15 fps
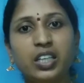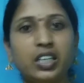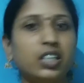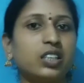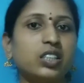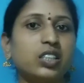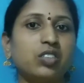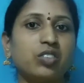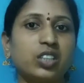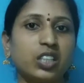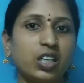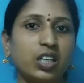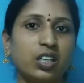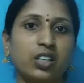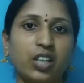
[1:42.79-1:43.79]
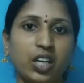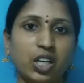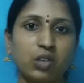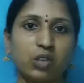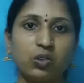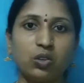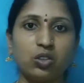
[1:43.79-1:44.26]
ఎండ తీవ్రత కనుక
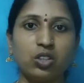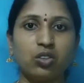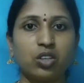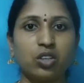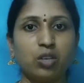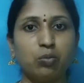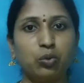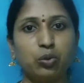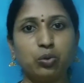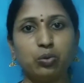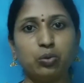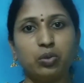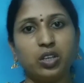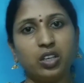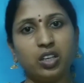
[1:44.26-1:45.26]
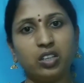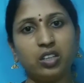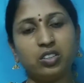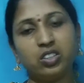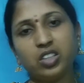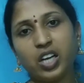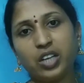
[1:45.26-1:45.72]
ఎక్కువ ఉంటే ఒక మూడు
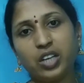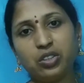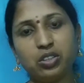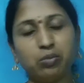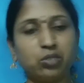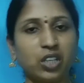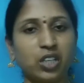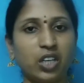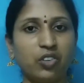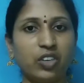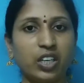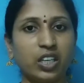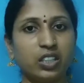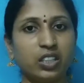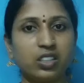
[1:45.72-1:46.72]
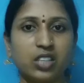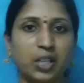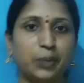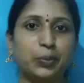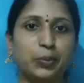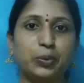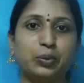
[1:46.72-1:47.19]
నుంచి ఐదు నిమిషాల వరకు అయితే
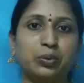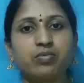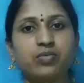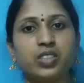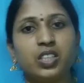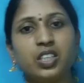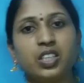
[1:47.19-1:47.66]
సరిపోతుంది